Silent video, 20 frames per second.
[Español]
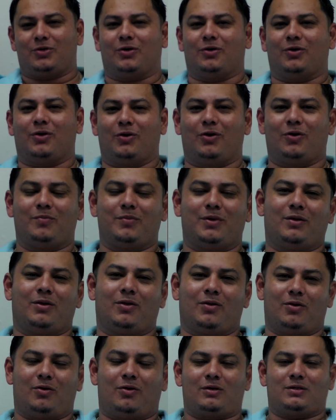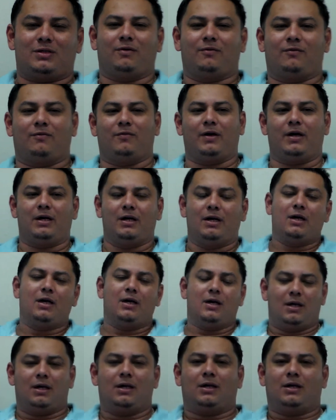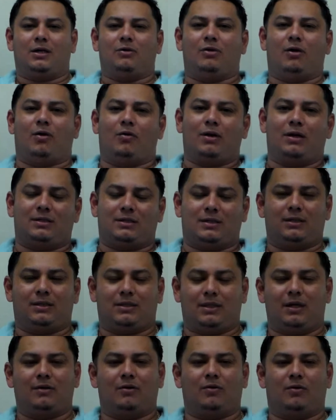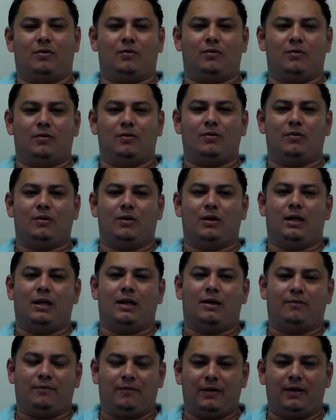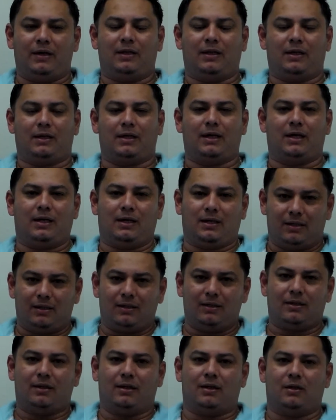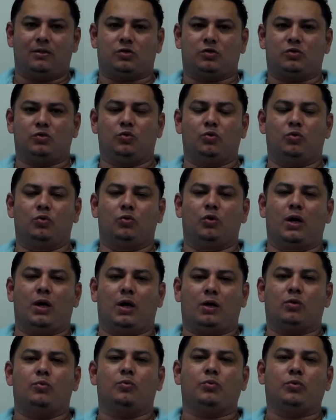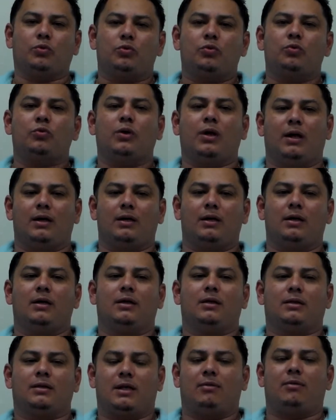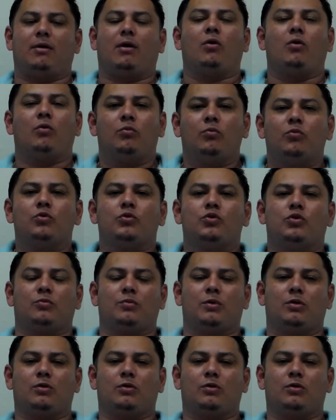mucho dolor, mi dolor se fue y yo ahora sí tengo la fe de que su acupuntura trabajó mucho